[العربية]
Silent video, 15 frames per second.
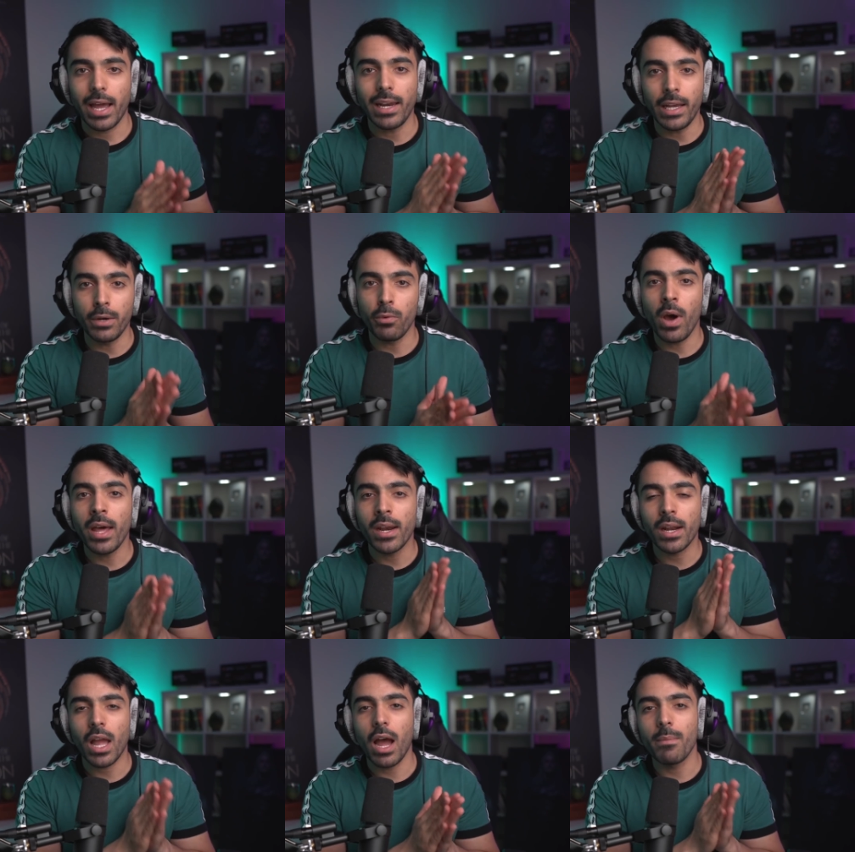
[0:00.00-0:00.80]

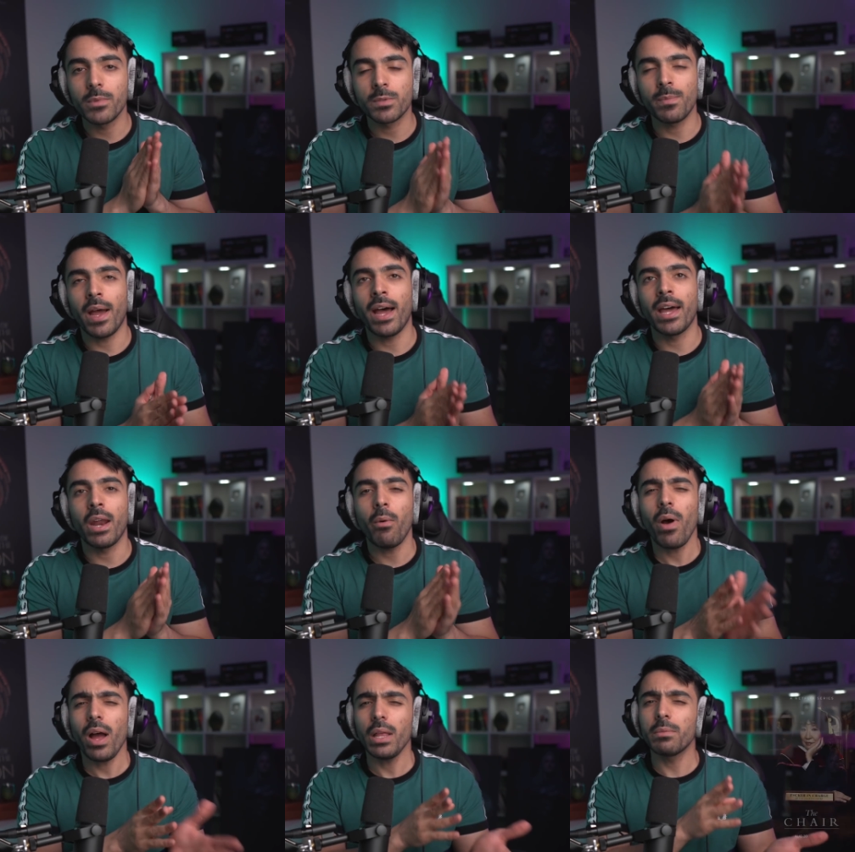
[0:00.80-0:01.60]
العنوان الخامس معانا
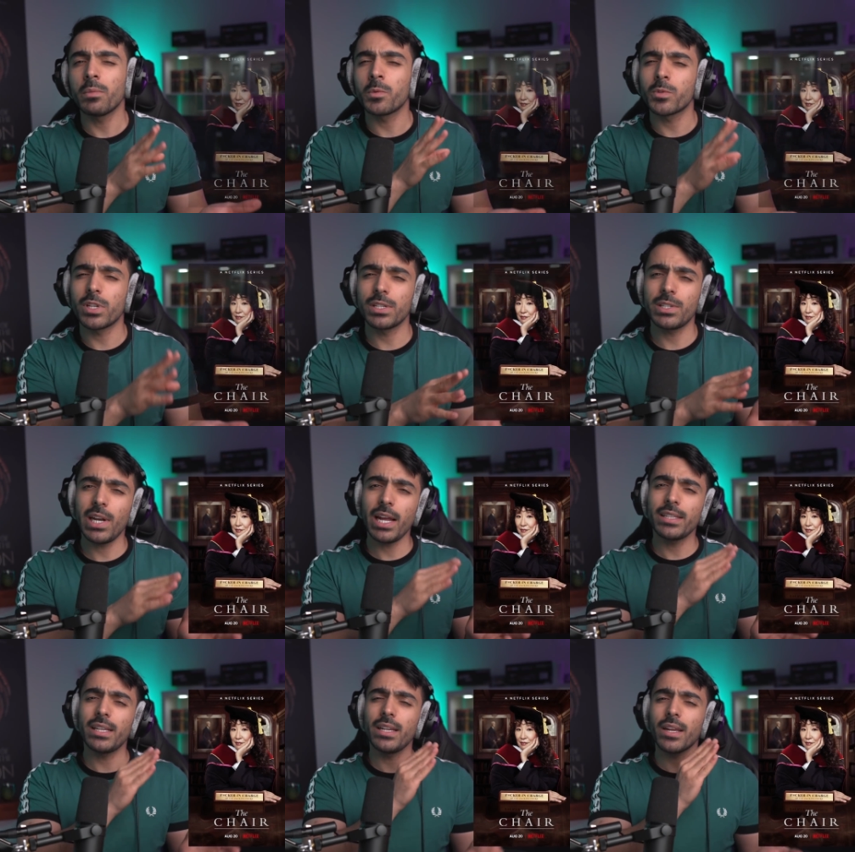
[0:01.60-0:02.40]
واحد من
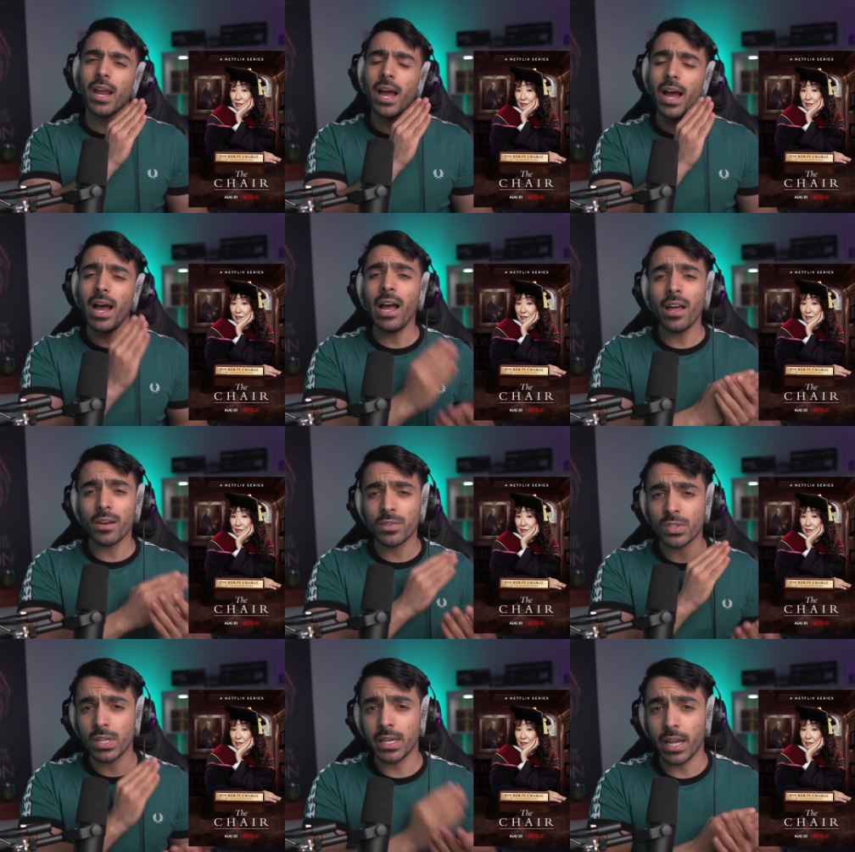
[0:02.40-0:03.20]
المسلسلات اللي راح
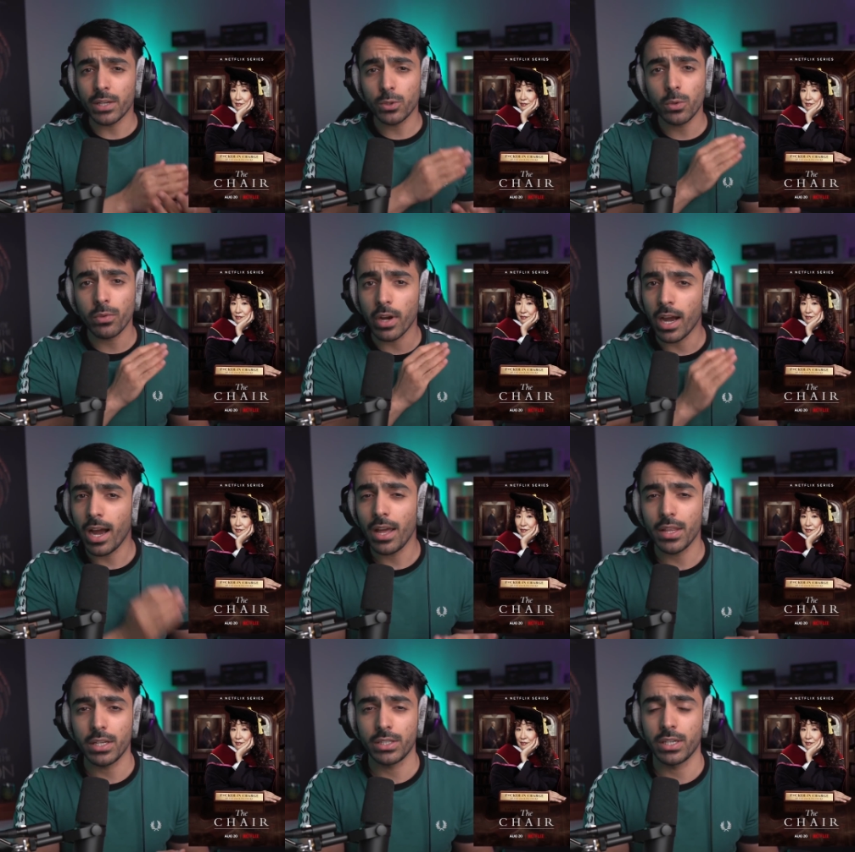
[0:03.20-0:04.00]
احرص اني اشوفها
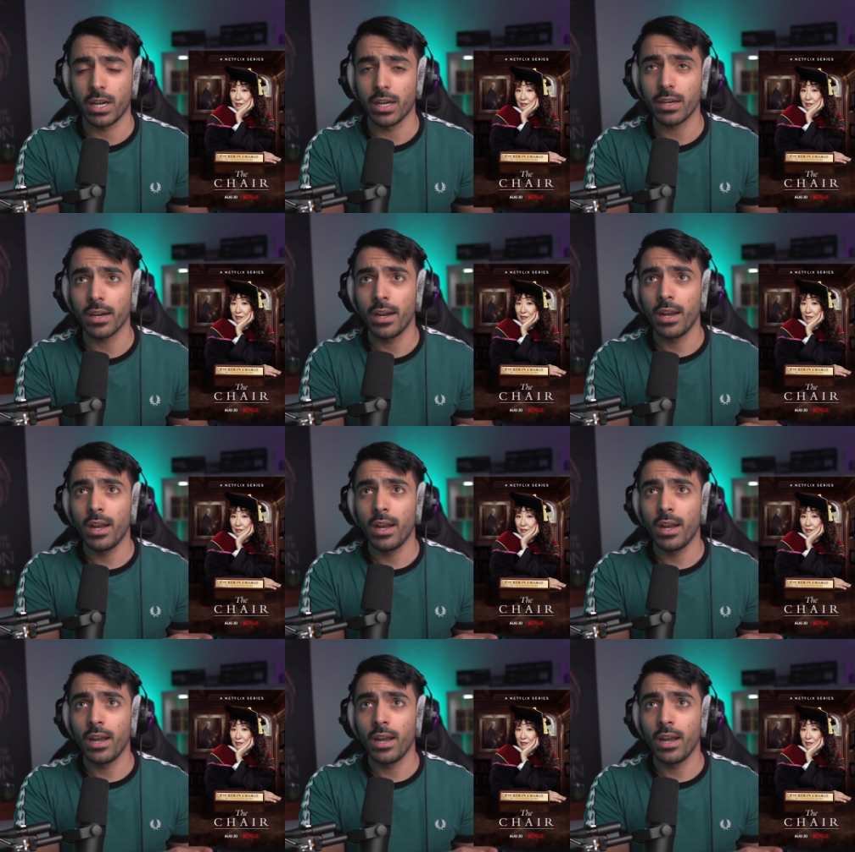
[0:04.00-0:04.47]
هذا الشهر